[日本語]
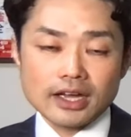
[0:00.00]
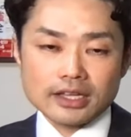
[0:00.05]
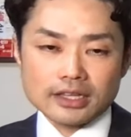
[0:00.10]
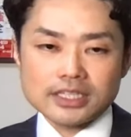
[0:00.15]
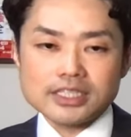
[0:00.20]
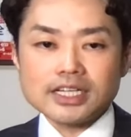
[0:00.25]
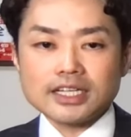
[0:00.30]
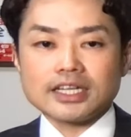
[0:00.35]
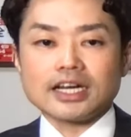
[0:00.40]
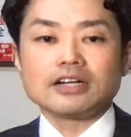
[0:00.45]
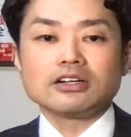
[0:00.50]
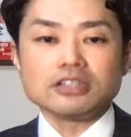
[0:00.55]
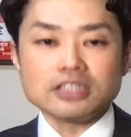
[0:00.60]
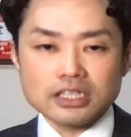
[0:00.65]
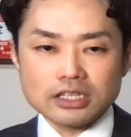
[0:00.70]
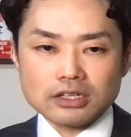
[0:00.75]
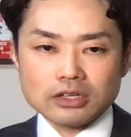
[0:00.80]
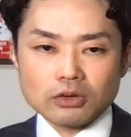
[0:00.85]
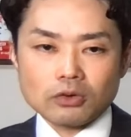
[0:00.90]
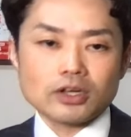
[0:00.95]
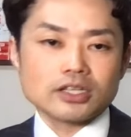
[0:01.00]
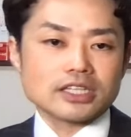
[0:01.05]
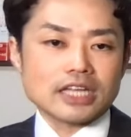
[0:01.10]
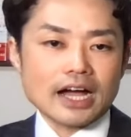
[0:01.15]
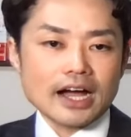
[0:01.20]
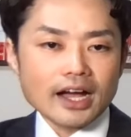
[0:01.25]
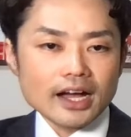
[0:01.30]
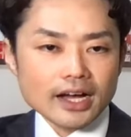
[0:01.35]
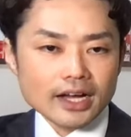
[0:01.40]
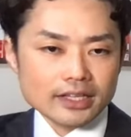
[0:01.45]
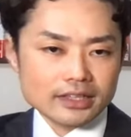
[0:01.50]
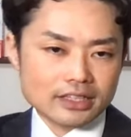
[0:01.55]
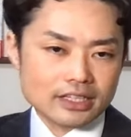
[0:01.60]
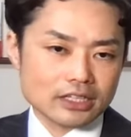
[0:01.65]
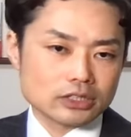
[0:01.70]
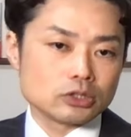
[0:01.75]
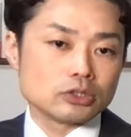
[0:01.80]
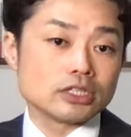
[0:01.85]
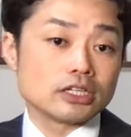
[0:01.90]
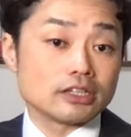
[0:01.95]
じゃあ逆に、これ高かったら
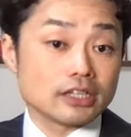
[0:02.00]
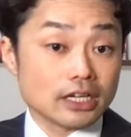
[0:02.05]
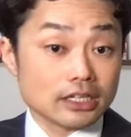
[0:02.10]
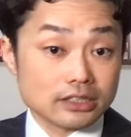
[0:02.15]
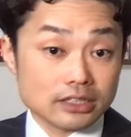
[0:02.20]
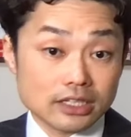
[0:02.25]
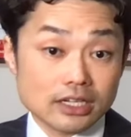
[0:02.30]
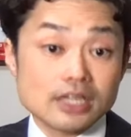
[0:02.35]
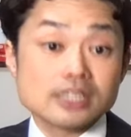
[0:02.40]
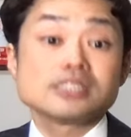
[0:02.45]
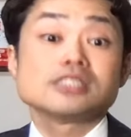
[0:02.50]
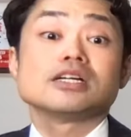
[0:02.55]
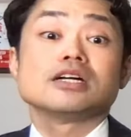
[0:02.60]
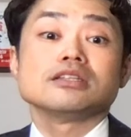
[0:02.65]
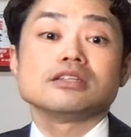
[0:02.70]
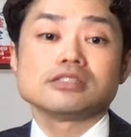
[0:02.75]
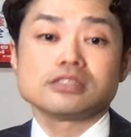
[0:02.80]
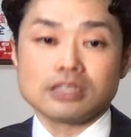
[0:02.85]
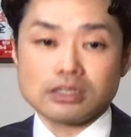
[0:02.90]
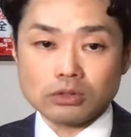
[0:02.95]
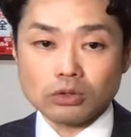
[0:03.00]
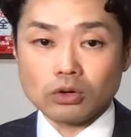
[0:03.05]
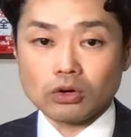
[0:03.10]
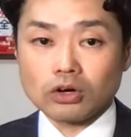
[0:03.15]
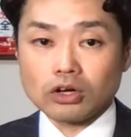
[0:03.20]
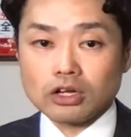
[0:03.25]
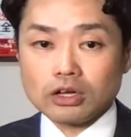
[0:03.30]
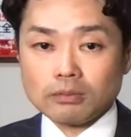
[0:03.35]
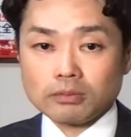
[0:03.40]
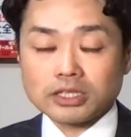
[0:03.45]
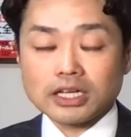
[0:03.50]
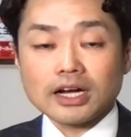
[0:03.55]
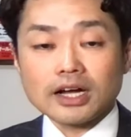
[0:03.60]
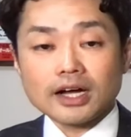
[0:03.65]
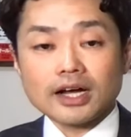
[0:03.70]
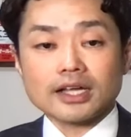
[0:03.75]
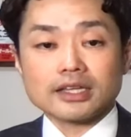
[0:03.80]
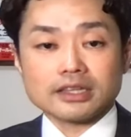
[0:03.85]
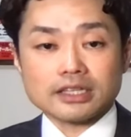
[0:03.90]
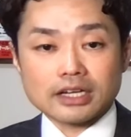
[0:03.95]
どうなるかって話なんですけど、高
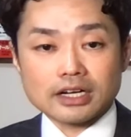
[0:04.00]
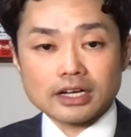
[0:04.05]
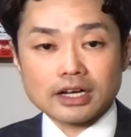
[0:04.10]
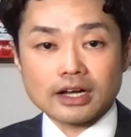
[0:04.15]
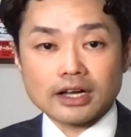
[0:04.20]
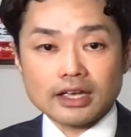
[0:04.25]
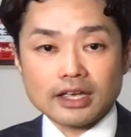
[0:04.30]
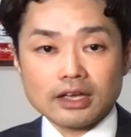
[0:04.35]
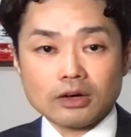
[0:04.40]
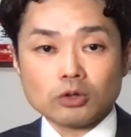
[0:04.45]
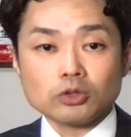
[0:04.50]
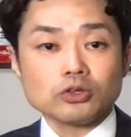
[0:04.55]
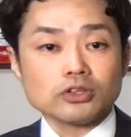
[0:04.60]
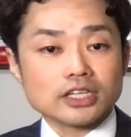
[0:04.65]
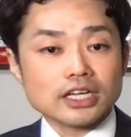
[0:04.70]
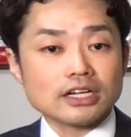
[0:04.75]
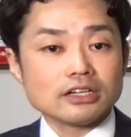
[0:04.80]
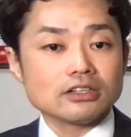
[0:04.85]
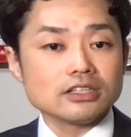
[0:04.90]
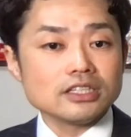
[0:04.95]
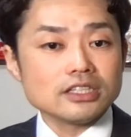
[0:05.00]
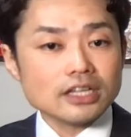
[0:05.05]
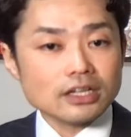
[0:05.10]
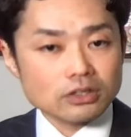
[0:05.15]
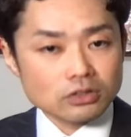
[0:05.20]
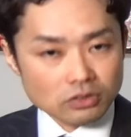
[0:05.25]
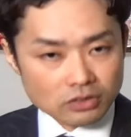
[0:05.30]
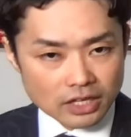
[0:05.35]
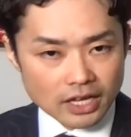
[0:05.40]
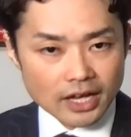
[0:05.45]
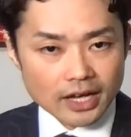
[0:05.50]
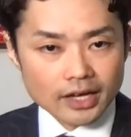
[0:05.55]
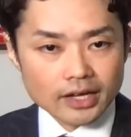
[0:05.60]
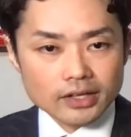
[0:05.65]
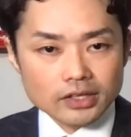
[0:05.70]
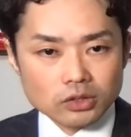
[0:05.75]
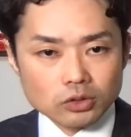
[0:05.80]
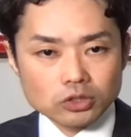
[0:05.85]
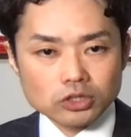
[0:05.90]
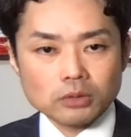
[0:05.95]
かったら、えこの逆になるので、
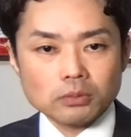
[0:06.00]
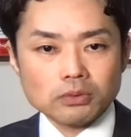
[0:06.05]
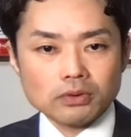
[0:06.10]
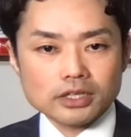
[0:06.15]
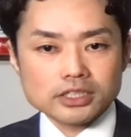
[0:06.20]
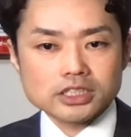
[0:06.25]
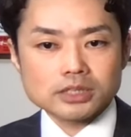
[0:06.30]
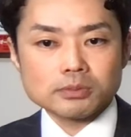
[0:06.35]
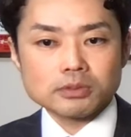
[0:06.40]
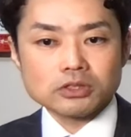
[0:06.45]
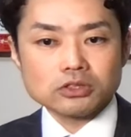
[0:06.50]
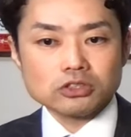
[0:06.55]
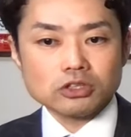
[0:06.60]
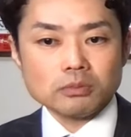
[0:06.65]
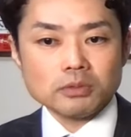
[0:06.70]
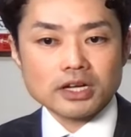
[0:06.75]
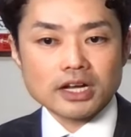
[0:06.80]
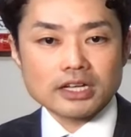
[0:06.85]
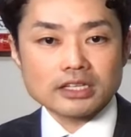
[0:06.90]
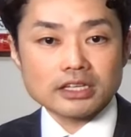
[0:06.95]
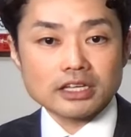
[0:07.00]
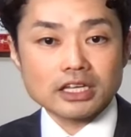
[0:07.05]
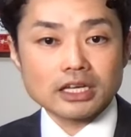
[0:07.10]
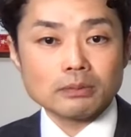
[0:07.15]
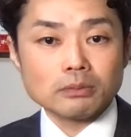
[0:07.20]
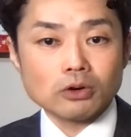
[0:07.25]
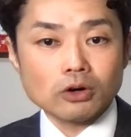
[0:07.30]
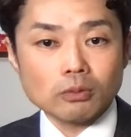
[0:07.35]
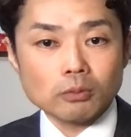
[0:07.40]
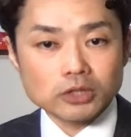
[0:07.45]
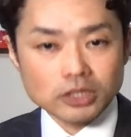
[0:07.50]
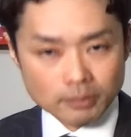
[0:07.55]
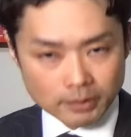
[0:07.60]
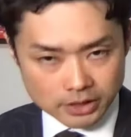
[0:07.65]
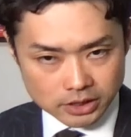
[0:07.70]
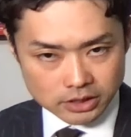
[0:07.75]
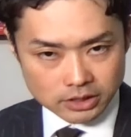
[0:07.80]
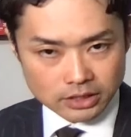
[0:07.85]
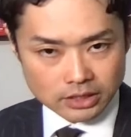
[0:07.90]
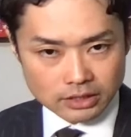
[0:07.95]
子供は自分の未来に希望を持てま
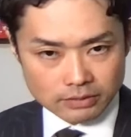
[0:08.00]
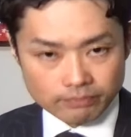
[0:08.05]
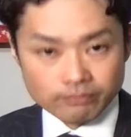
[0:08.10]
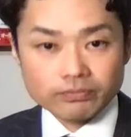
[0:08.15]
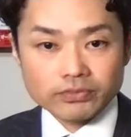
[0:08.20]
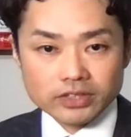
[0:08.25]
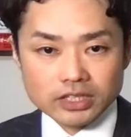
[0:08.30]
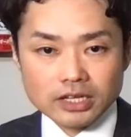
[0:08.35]
す。うん。